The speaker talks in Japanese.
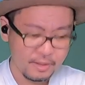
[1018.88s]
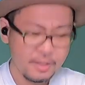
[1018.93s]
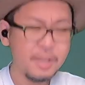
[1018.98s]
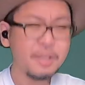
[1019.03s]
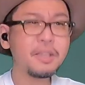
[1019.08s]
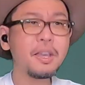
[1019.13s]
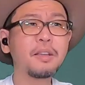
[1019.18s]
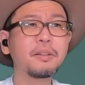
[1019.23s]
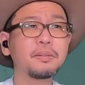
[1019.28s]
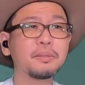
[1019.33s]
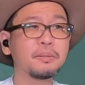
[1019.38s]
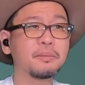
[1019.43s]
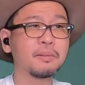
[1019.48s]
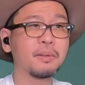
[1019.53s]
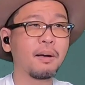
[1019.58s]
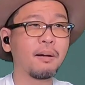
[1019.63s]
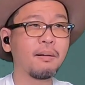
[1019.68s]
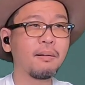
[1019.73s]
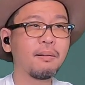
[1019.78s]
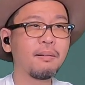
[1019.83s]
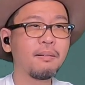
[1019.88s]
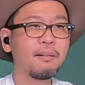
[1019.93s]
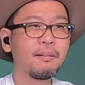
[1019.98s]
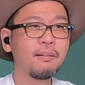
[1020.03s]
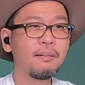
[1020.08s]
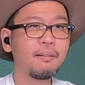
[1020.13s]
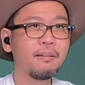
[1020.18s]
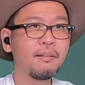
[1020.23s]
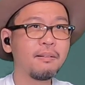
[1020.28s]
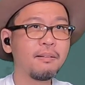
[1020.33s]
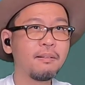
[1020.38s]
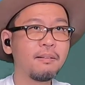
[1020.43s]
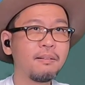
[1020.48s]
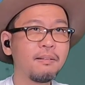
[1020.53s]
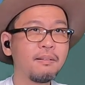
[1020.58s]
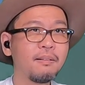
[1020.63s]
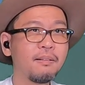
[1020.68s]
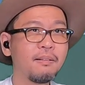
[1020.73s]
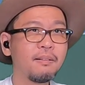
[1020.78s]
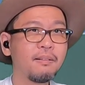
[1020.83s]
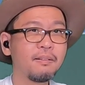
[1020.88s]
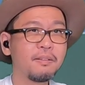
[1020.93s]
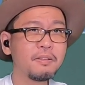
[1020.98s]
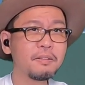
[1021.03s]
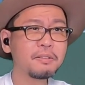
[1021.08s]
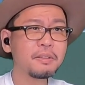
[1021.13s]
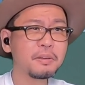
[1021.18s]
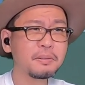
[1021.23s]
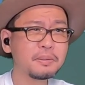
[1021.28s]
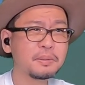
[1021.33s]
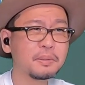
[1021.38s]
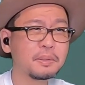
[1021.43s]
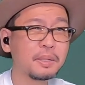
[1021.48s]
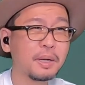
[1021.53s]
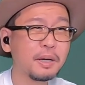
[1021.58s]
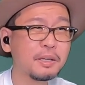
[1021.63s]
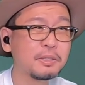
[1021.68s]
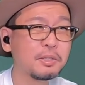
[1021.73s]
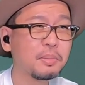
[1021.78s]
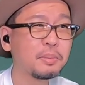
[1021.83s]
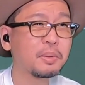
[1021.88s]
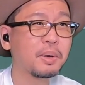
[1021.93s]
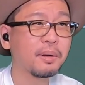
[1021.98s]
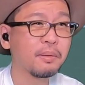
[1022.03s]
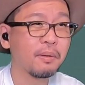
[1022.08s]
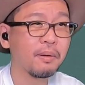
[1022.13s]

池くんだ。池くん大丈夫か